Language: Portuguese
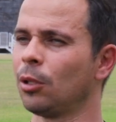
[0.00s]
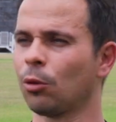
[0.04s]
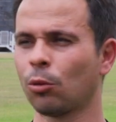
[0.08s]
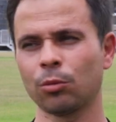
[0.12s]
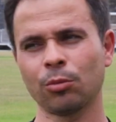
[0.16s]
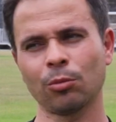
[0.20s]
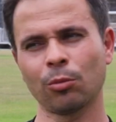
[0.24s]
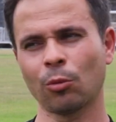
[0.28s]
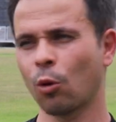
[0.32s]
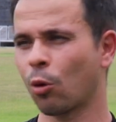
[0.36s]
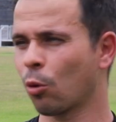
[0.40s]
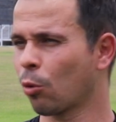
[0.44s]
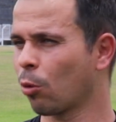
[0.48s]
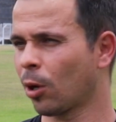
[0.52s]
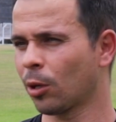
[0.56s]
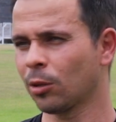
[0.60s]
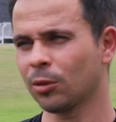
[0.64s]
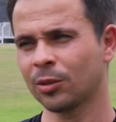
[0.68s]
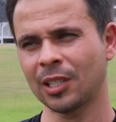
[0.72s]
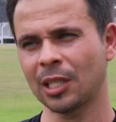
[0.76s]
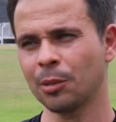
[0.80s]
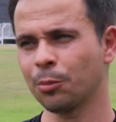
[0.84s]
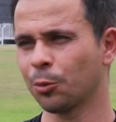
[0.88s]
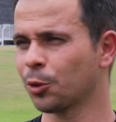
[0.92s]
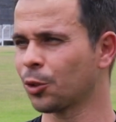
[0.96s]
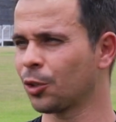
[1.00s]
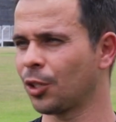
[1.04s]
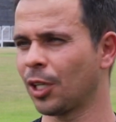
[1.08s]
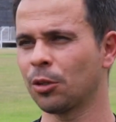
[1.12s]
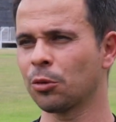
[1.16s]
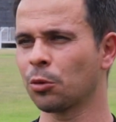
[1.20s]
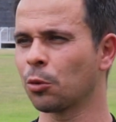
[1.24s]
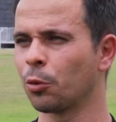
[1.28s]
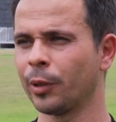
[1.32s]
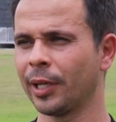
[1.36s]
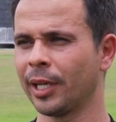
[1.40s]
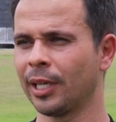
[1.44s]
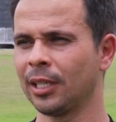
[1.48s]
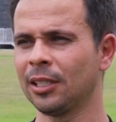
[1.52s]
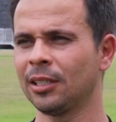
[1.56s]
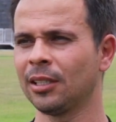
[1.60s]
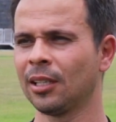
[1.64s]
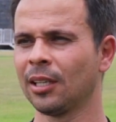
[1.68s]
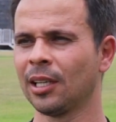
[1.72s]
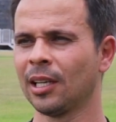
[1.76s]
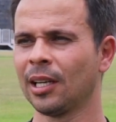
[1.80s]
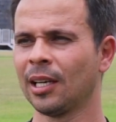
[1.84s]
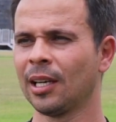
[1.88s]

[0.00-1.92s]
Eu concordo 100% com ele.